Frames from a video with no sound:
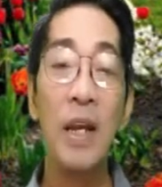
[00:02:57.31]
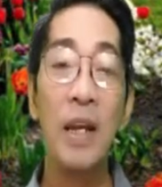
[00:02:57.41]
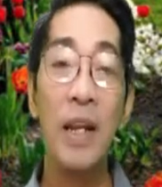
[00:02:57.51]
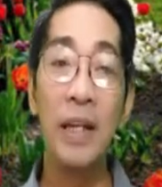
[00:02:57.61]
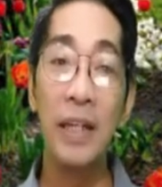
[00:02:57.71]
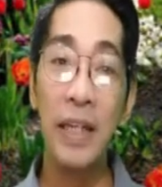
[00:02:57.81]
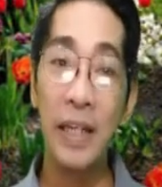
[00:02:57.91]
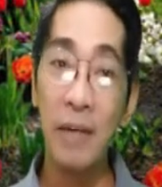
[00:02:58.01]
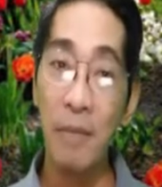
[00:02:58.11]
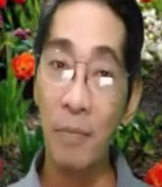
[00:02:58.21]

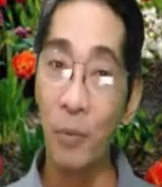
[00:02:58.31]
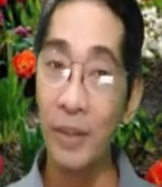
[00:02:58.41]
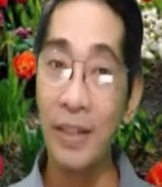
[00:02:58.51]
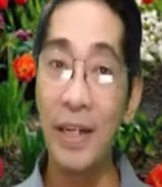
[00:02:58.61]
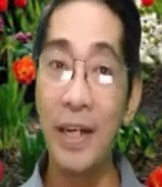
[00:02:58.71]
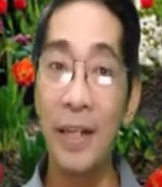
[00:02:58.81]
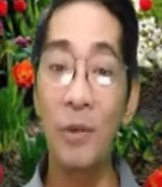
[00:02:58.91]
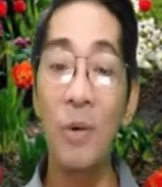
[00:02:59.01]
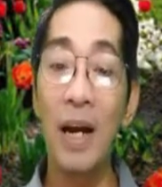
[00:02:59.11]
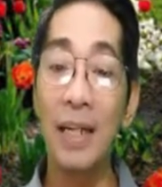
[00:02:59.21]
Nagiging mabuti din
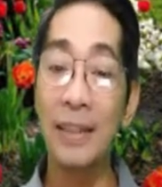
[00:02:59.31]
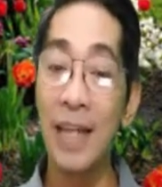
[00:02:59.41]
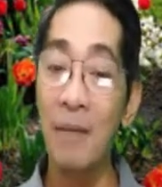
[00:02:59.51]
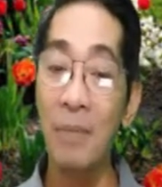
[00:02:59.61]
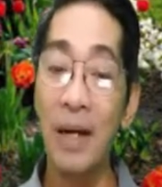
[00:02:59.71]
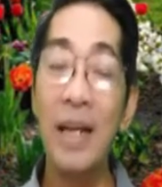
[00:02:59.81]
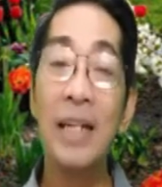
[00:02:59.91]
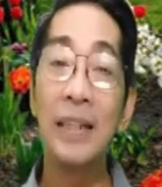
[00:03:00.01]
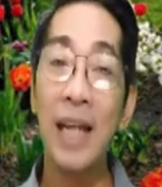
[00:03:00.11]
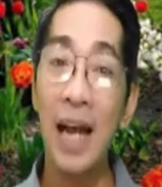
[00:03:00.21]
itong kasama
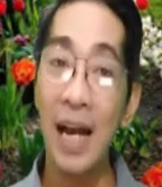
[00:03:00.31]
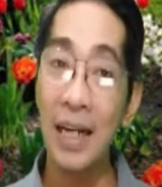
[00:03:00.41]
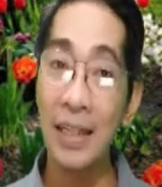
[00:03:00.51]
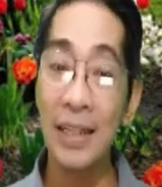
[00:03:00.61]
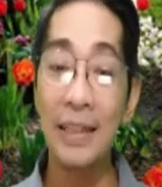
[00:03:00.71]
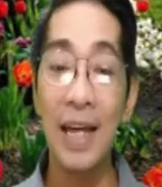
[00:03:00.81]
sa ating